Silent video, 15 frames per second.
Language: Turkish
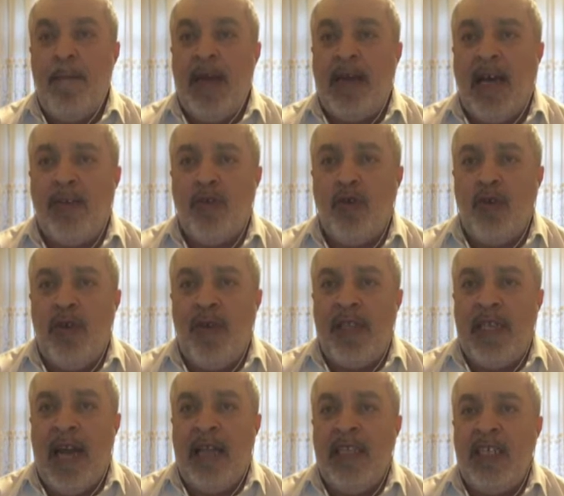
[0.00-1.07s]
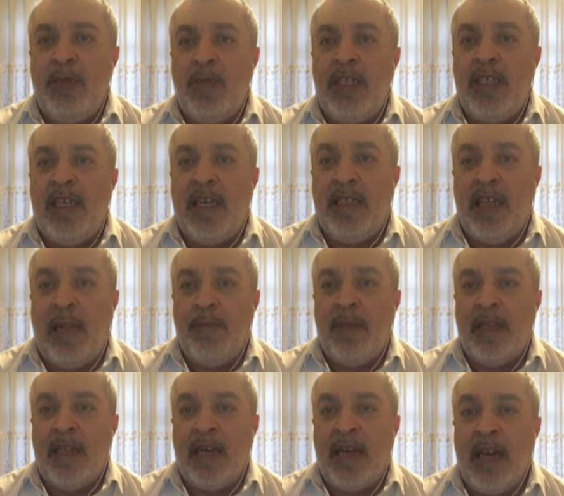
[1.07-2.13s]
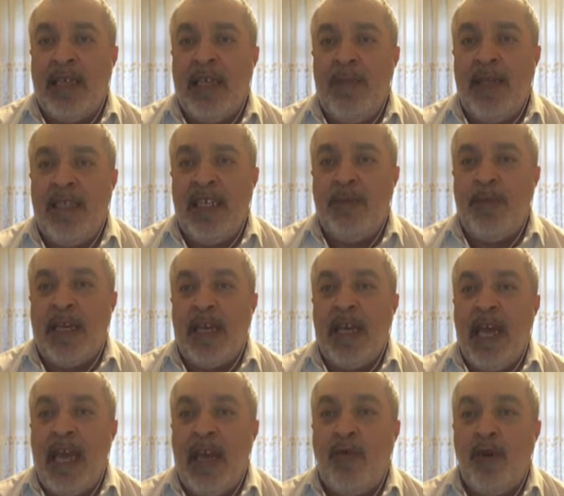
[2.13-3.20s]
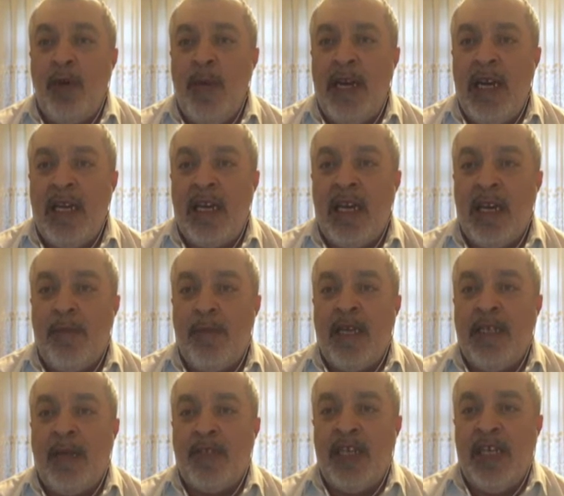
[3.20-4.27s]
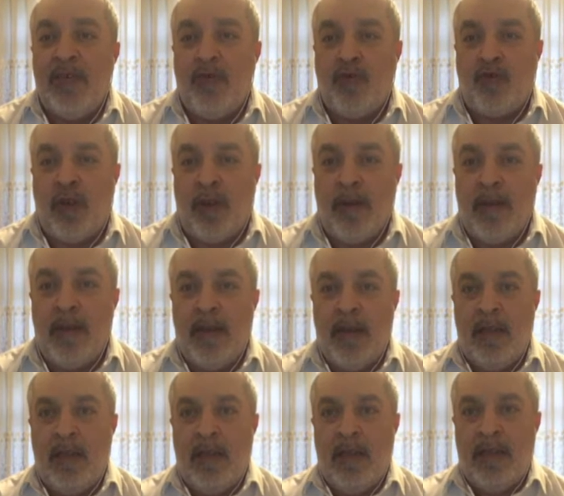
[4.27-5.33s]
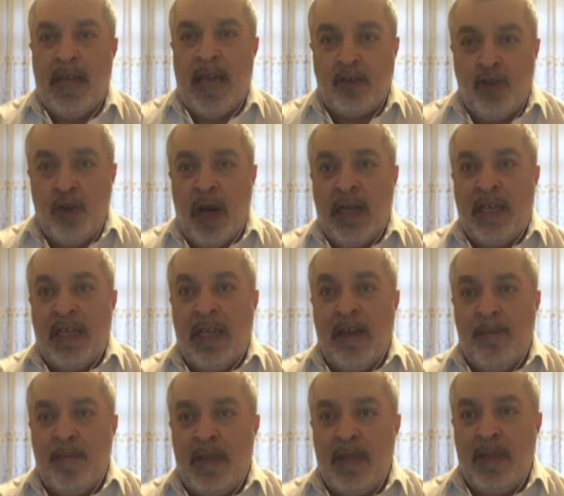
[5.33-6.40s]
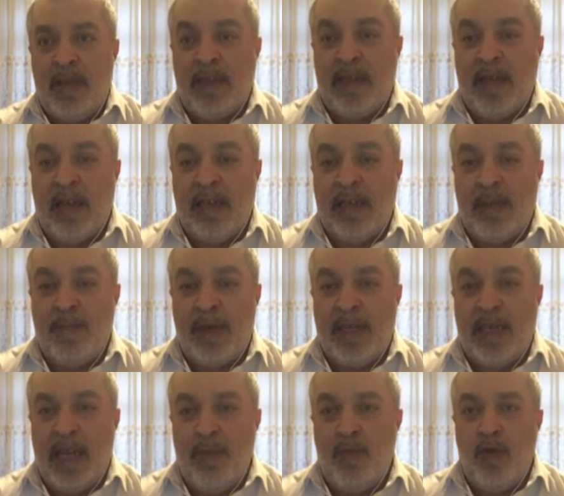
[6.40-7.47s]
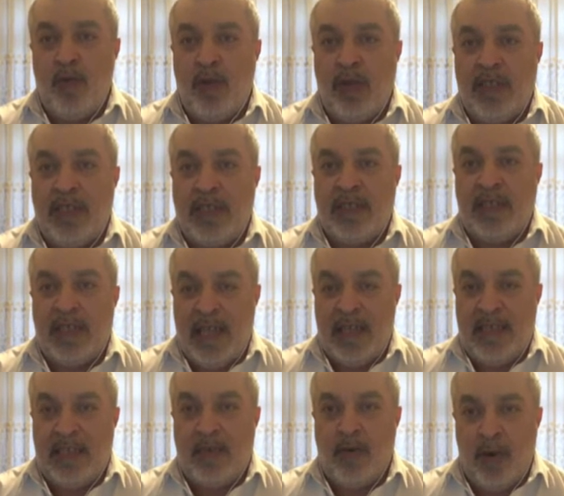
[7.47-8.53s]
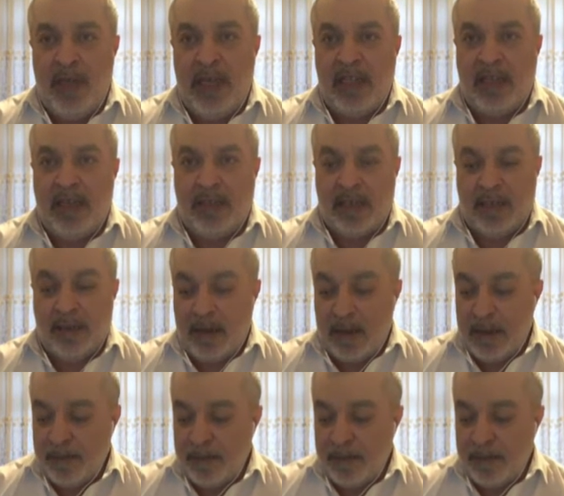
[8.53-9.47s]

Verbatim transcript: BK sorunu ve diğerleri hiçbirini dikkate almadılar. AKP seçmeni ekonomiyle ilgili yapılan yapacağı ilk usta. Yani şu anki e, AKP'nin en büyük politikasındaki eksik 17 yıldır